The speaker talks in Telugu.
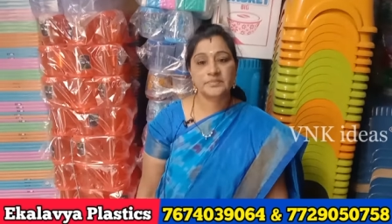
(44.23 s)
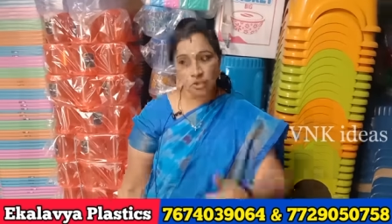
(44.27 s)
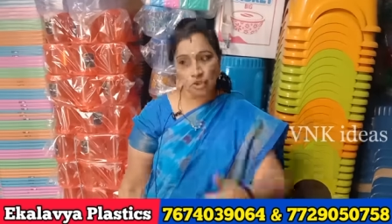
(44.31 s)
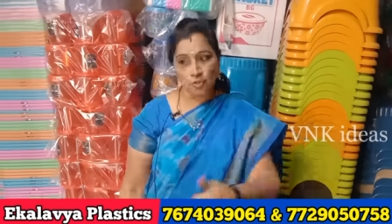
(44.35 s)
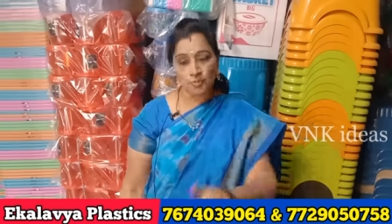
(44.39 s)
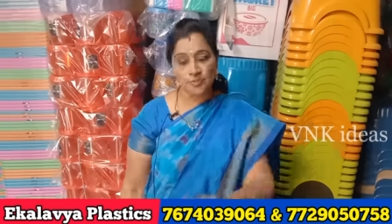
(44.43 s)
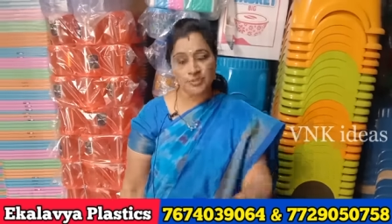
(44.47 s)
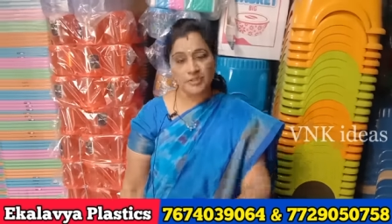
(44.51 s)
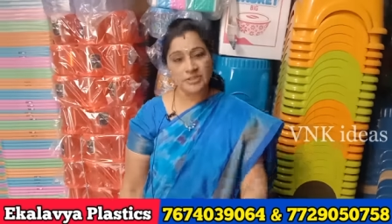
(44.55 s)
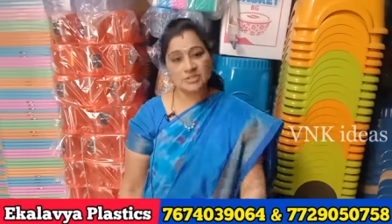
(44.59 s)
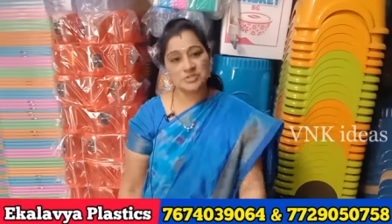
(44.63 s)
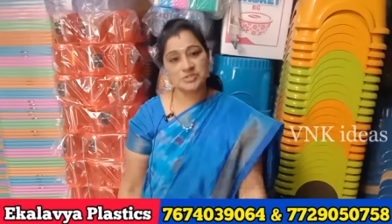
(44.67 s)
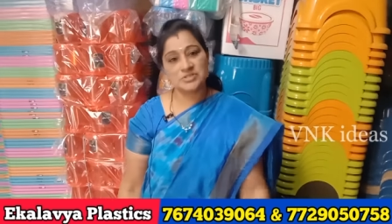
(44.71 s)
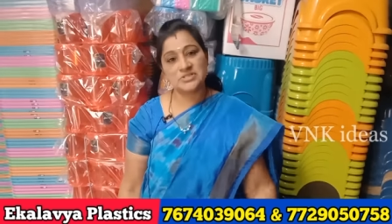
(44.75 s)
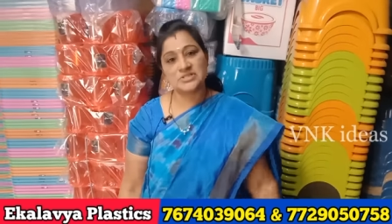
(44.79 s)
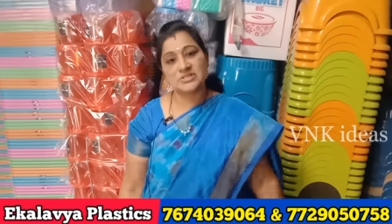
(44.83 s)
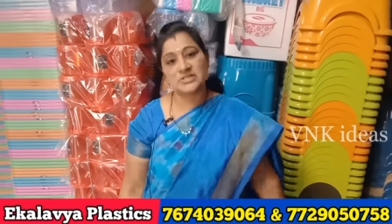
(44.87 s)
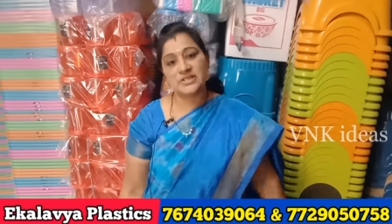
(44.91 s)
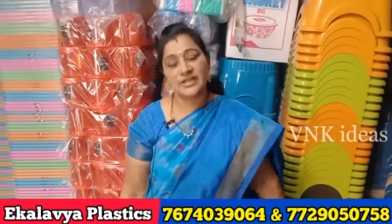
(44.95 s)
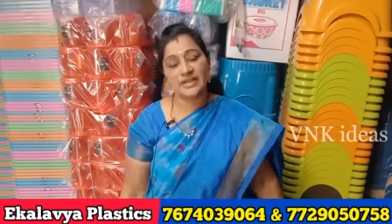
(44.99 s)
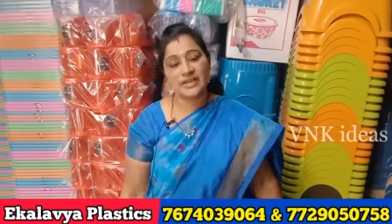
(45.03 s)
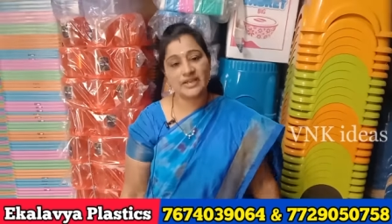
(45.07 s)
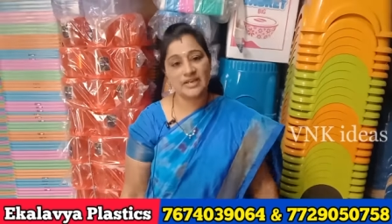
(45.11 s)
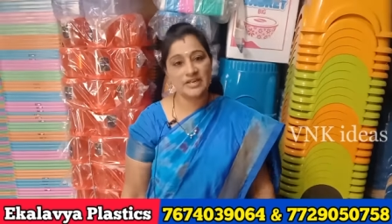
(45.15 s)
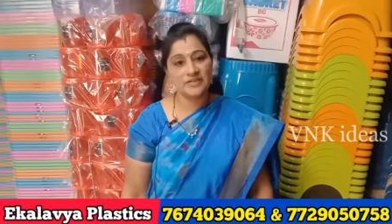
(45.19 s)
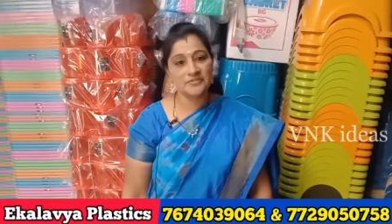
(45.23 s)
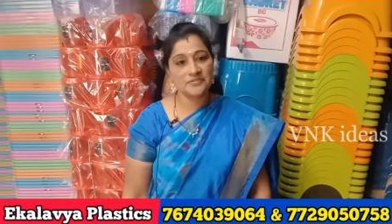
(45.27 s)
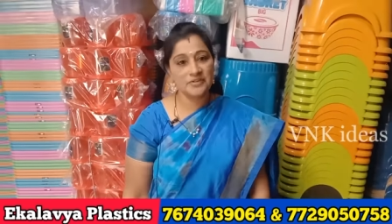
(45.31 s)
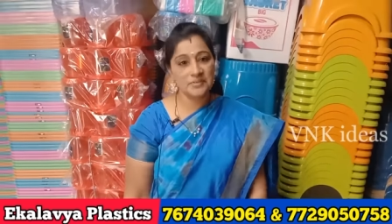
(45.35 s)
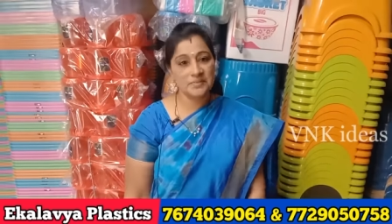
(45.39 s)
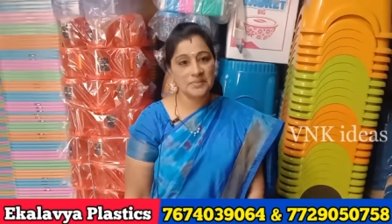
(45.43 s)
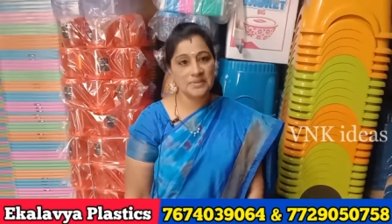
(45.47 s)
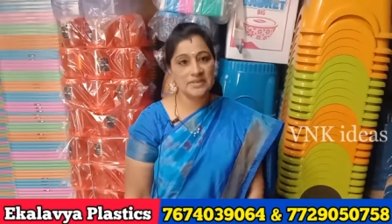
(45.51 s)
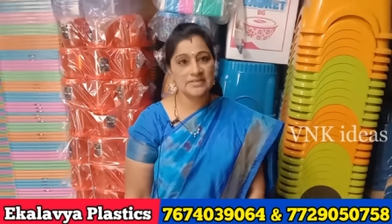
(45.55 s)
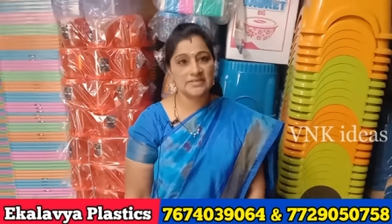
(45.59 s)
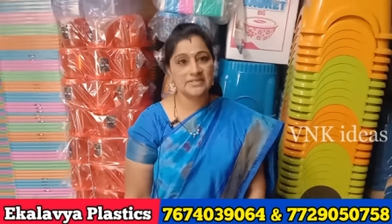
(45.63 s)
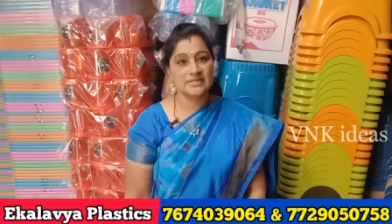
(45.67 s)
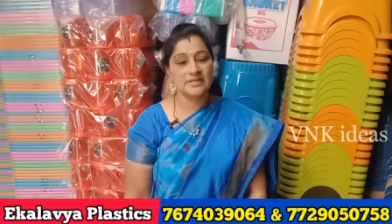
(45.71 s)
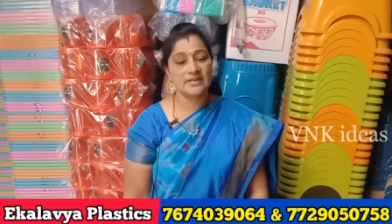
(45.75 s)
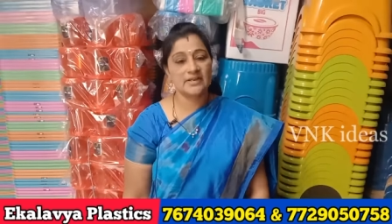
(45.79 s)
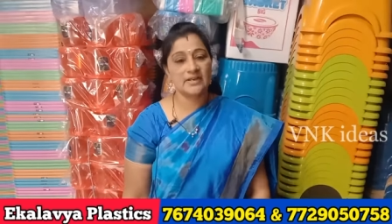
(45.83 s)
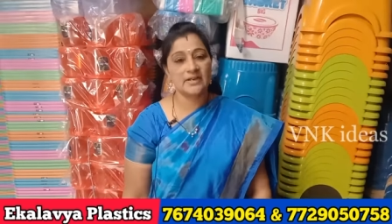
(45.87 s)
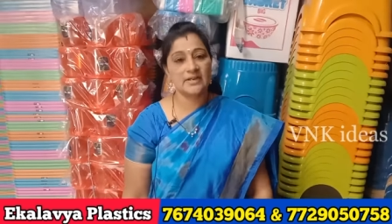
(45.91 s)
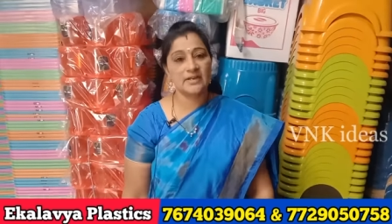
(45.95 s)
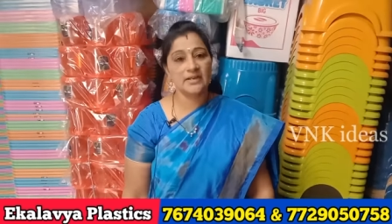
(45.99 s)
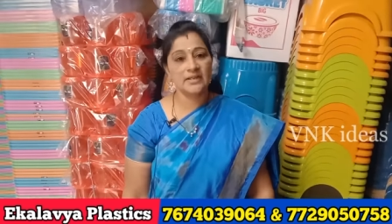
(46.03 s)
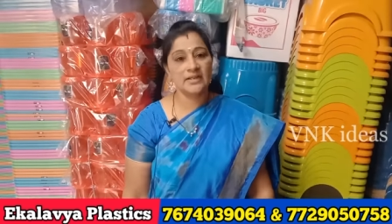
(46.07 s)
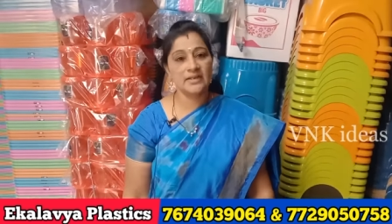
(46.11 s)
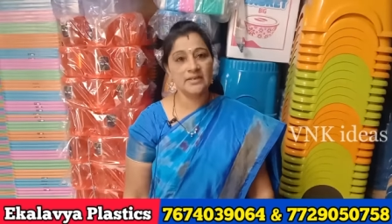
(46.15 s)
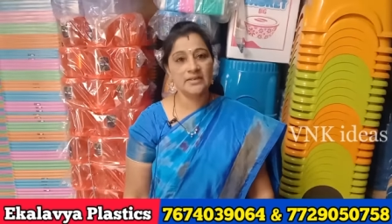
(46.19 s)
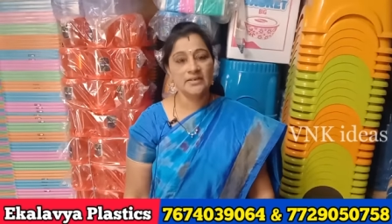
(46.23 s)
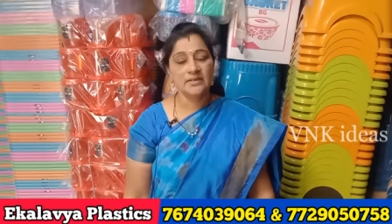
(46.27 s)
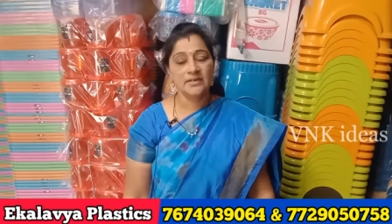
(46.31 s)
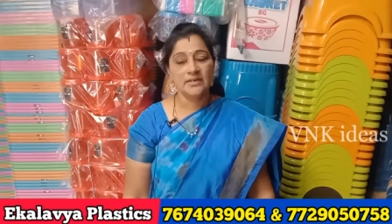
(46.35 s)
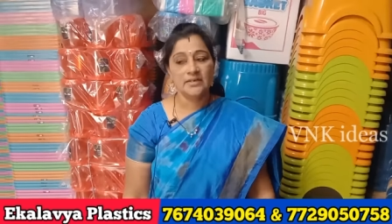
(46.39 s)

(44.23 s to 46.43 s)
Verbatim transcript: షాప్ పేరు వచ్చేసి ఏకలవ్య ప్లాస్టిక్ అండి